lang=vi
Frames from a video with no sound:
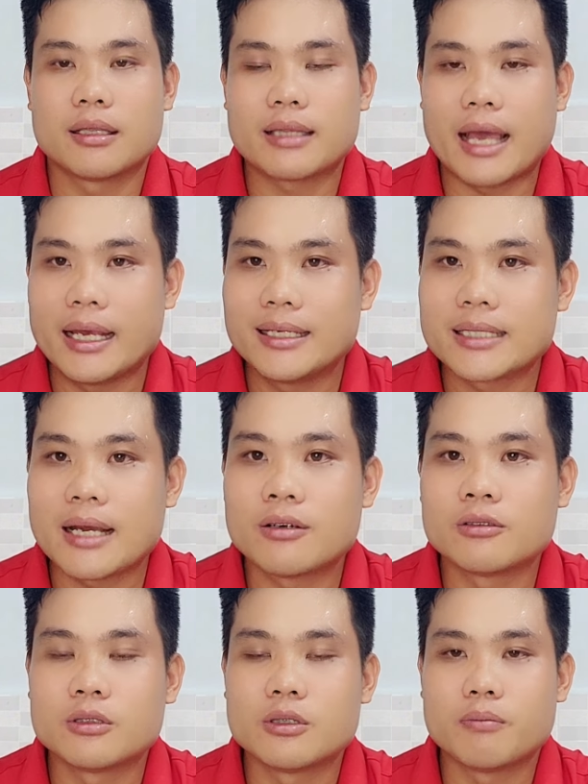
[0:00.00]
tại
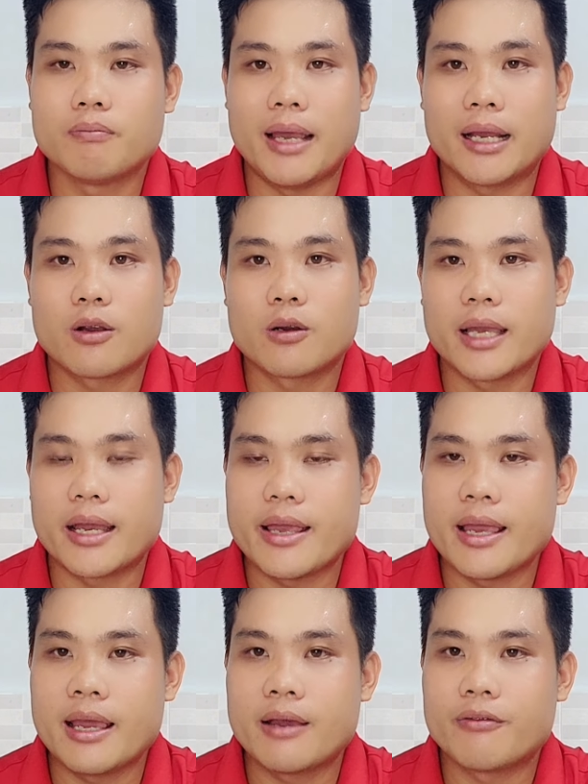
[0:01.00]
sao mẹ con nhà
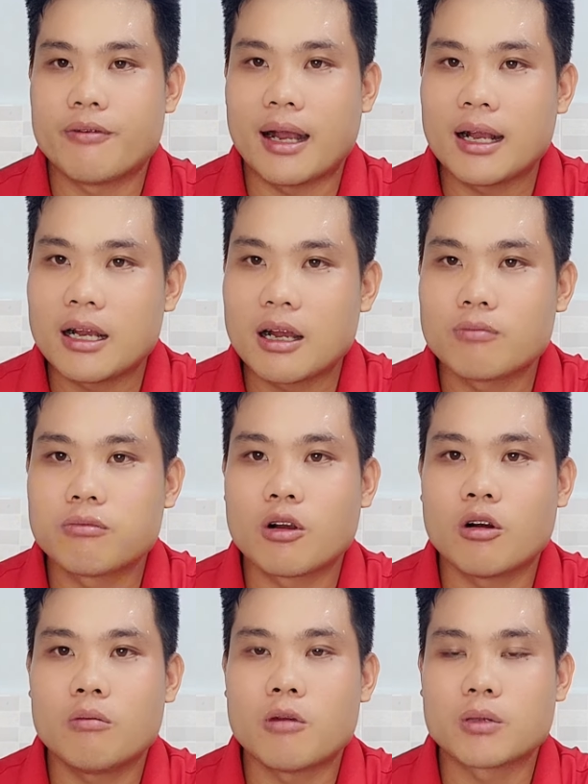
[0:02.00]
Gia vẫn không
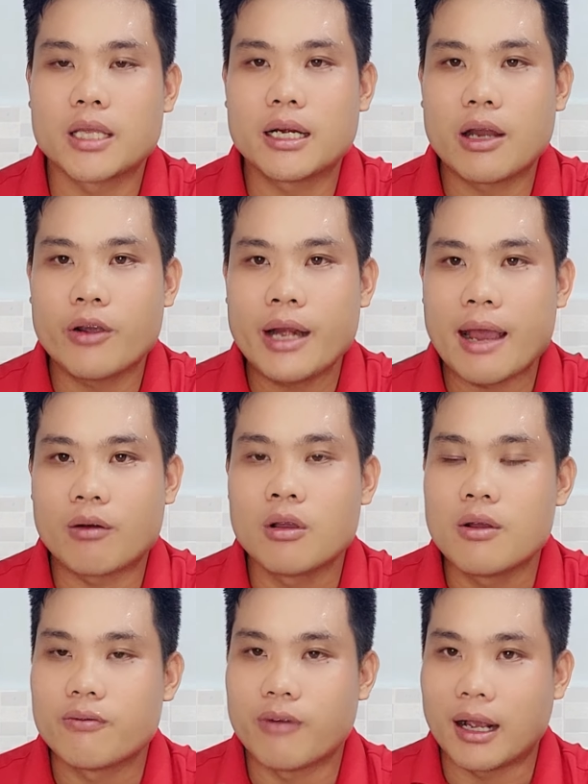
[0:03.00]
có một tiếng nói nào
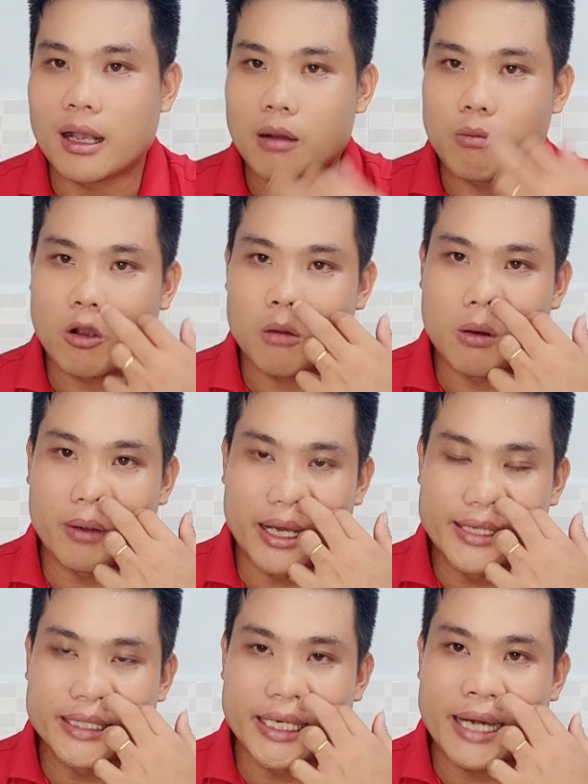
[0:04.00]
vẫn không có một
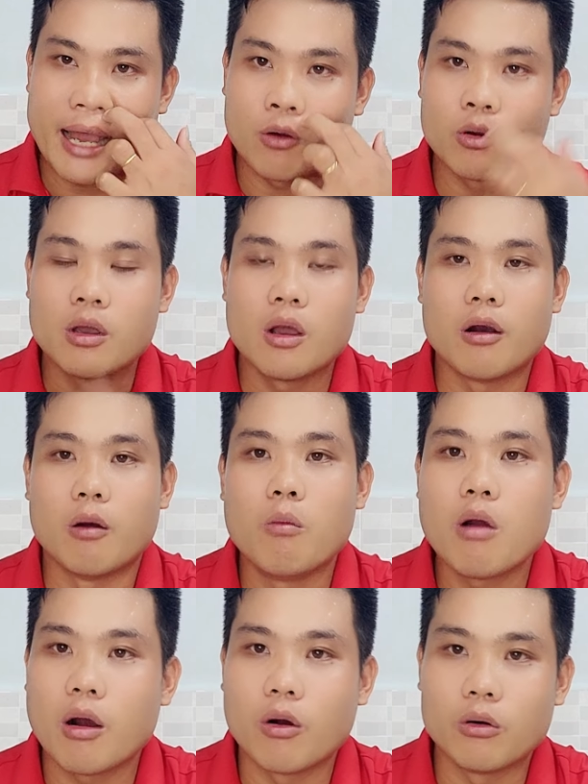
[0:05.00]
nghệ sĩ nào ủng
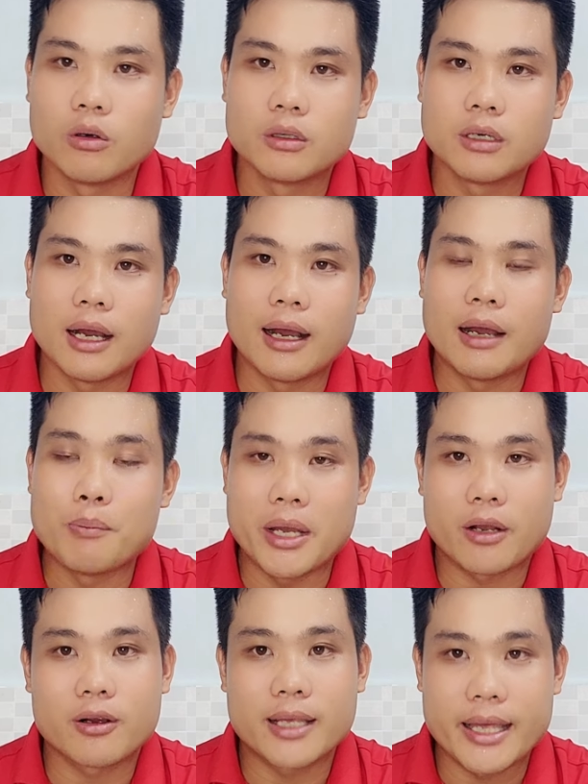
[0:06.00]
hộ à, mẹ
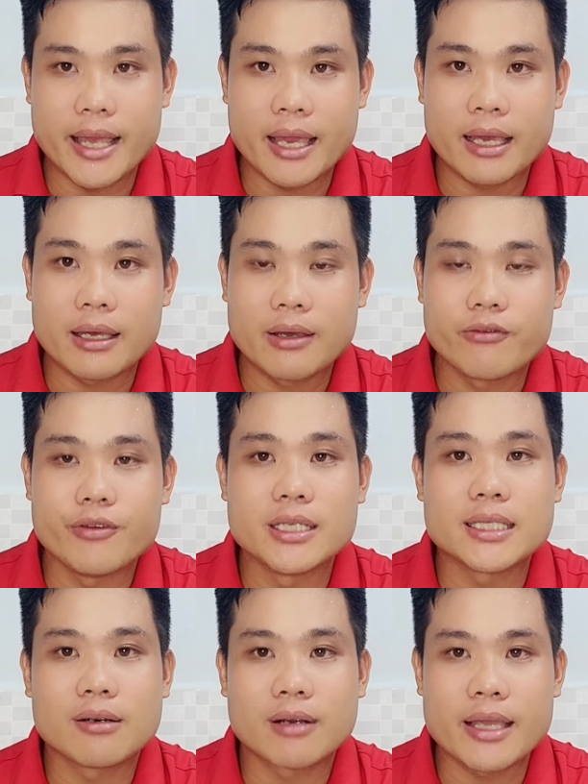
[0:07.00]
con nhà Gia vì
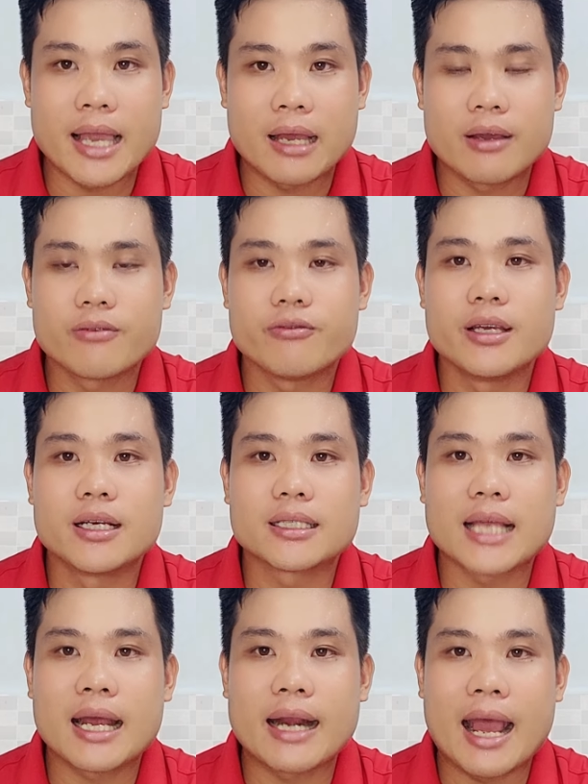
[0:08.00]
sao cả nhà vì người
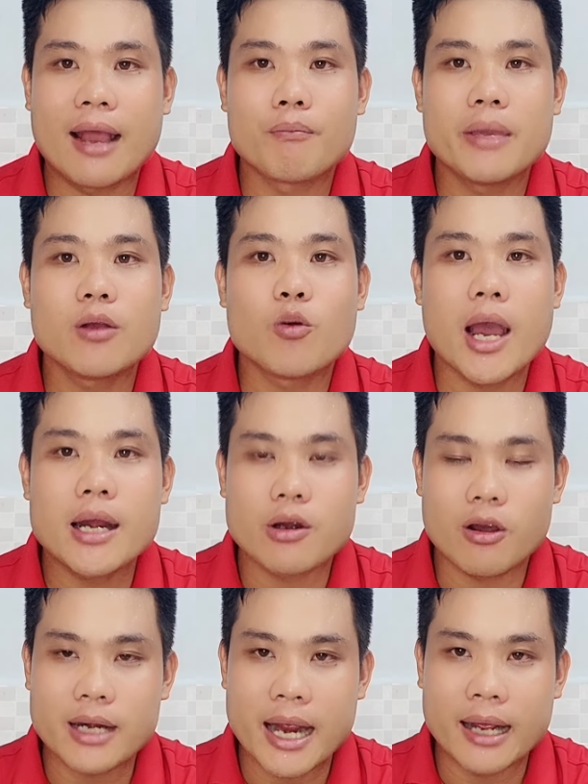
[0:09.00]
ta đã biết quá
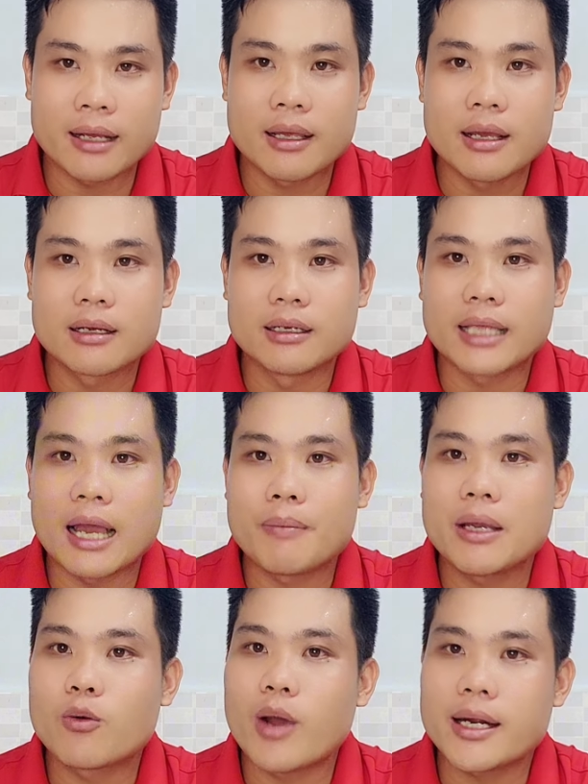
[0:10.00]
rõ ràng người
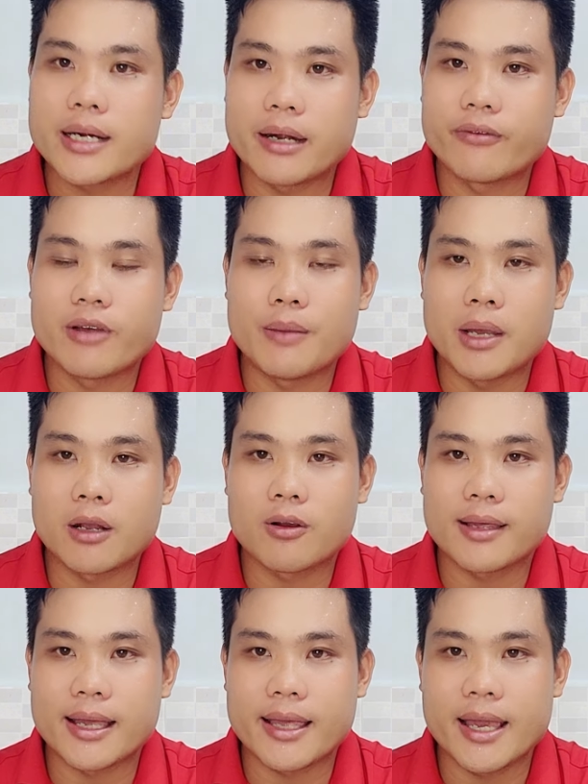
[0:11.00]
biết quá rành về mẹ con
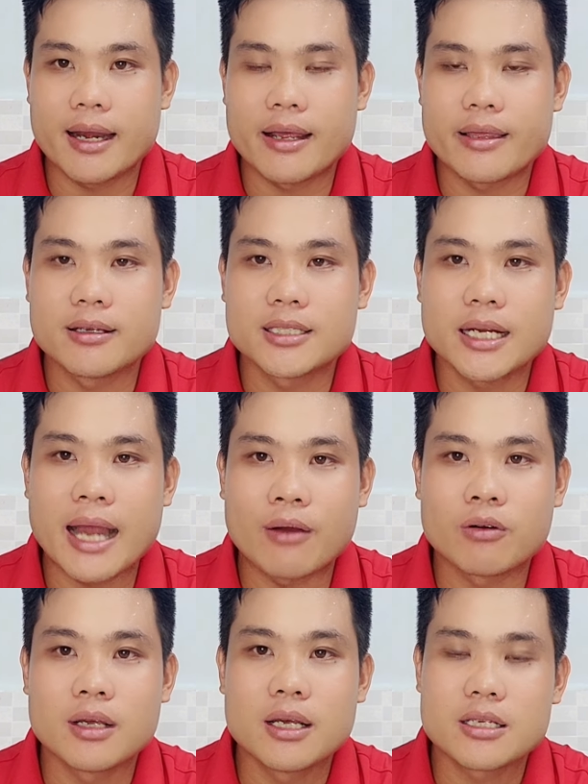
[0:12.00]
nhà gia là như thế
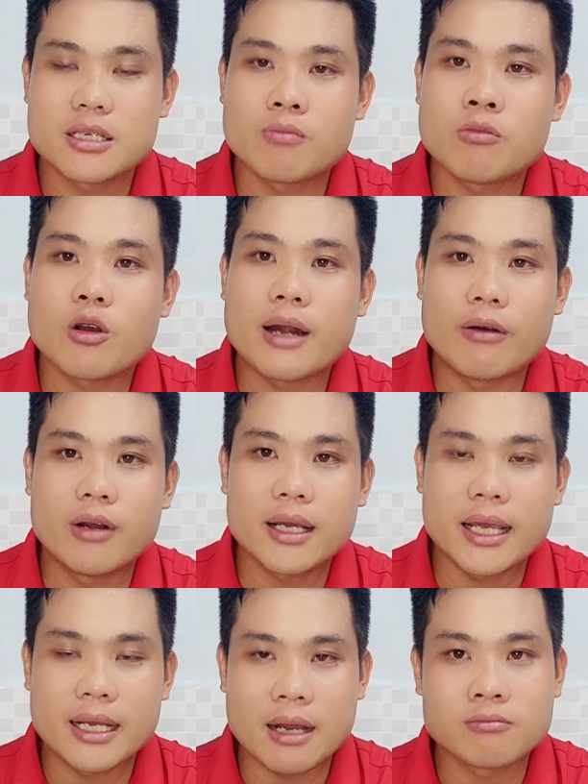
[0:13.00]
nào sống có đạo đức
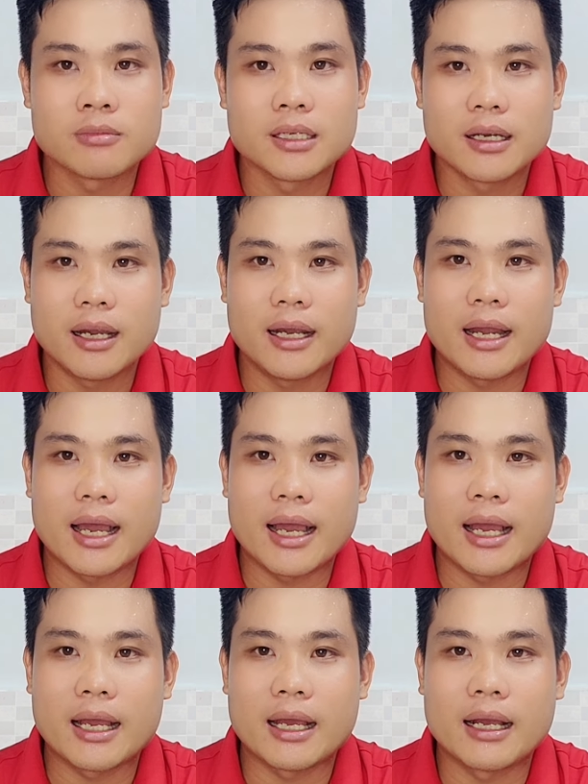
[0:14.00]
hay không hay
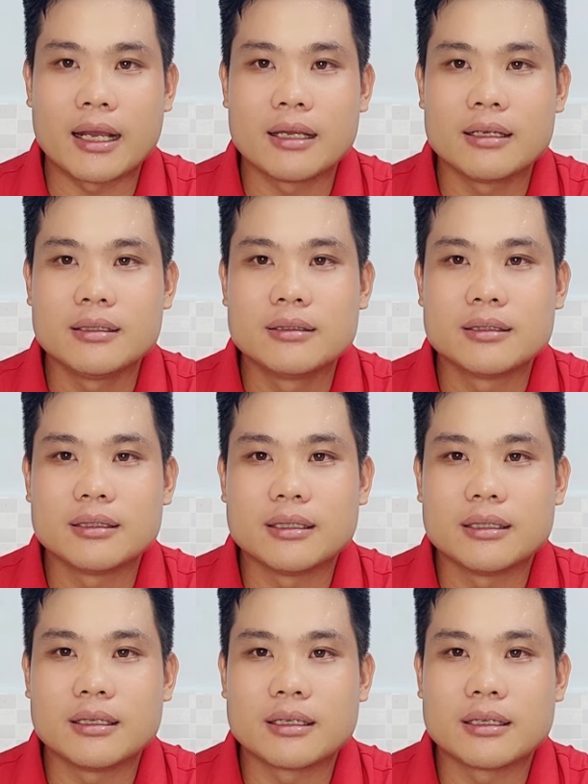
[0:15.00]
là uh,